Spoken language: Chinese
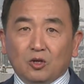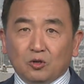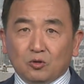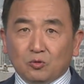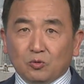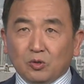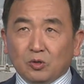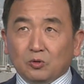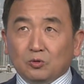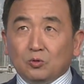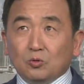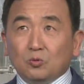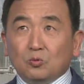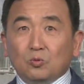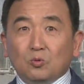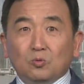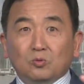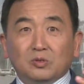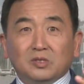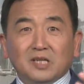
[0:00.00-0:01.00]
所有中
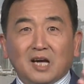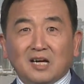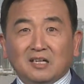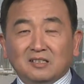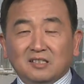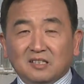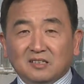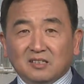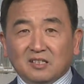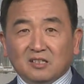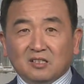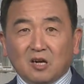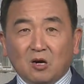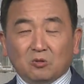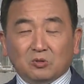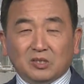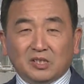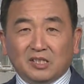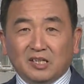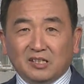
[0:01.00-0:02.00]
共上层的
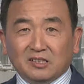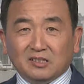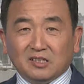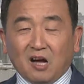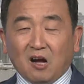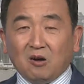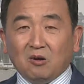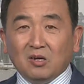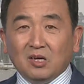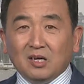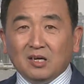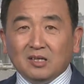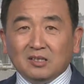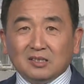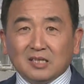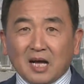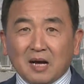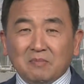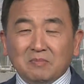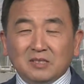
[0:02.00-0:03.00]
高级领导，
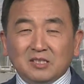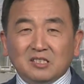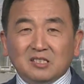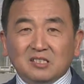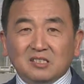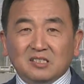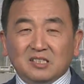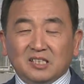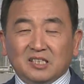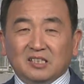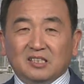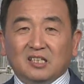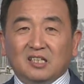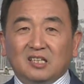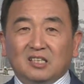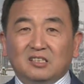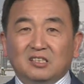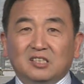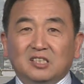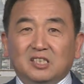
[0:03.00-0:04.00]
他们自己
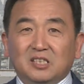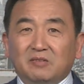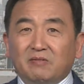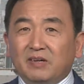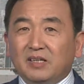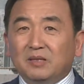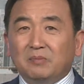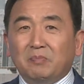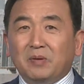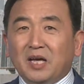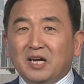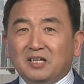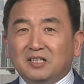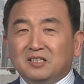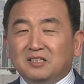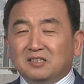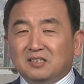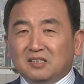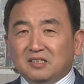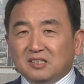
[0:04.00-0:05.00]
的职位的变
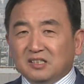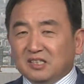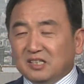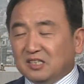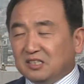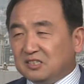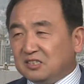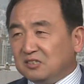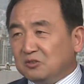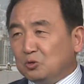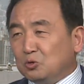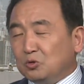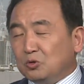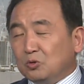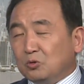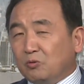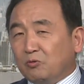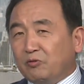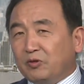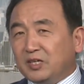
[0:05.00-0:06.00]
更也是具
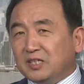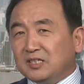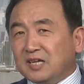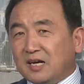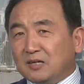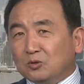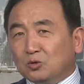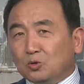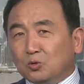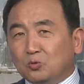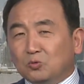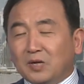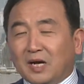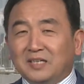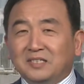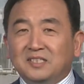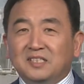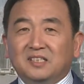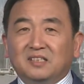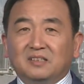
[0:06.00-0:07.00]
有非常突
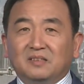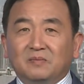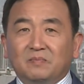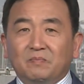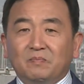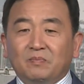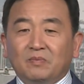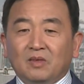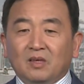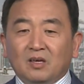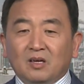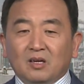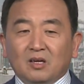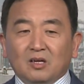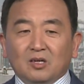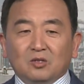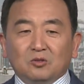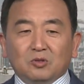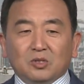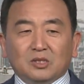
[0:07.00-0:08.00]
然性。
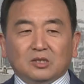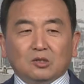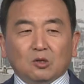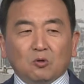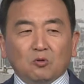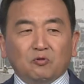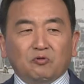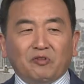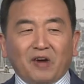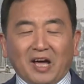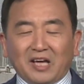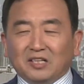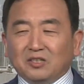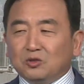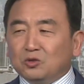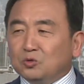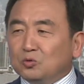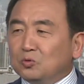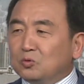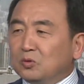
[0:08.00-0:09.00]
所以都反
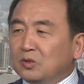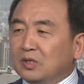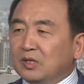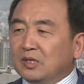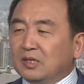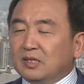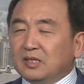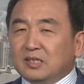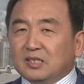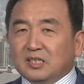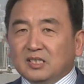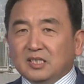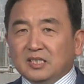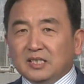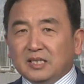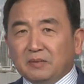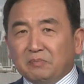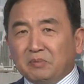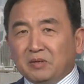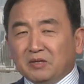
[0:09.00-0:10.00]
映出习
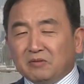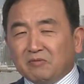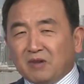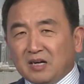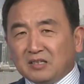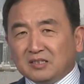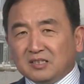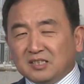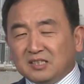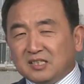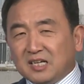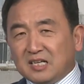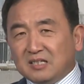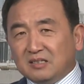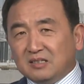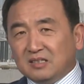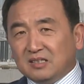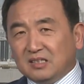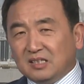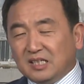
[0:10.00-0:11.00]
近平、王岐
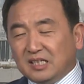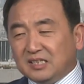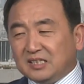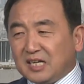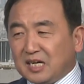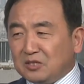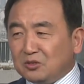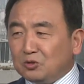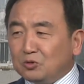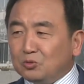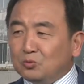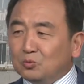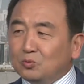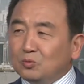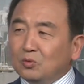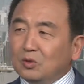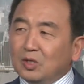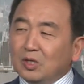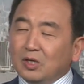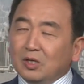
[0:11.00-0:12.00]
山栗战书，
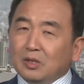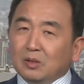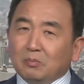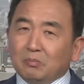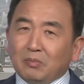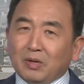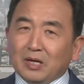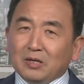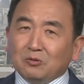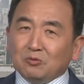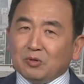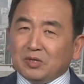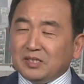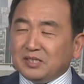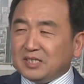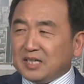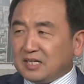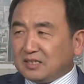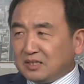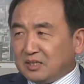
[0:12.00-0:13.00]
面对
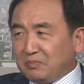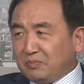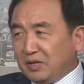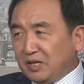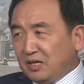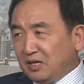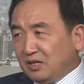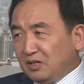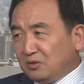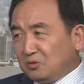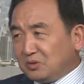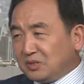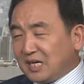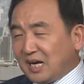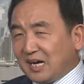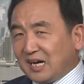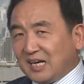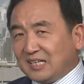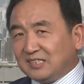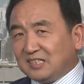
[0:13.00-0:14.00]
江泽民留
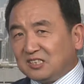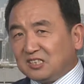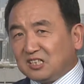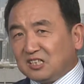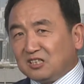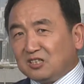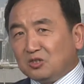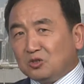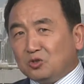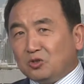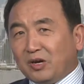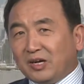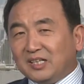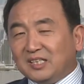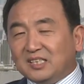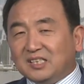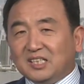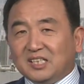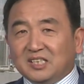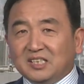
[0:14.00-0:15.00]
下来的整个权
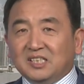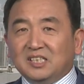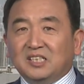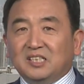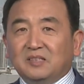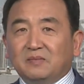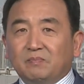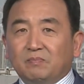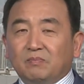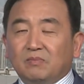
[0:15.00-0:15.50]
力体系、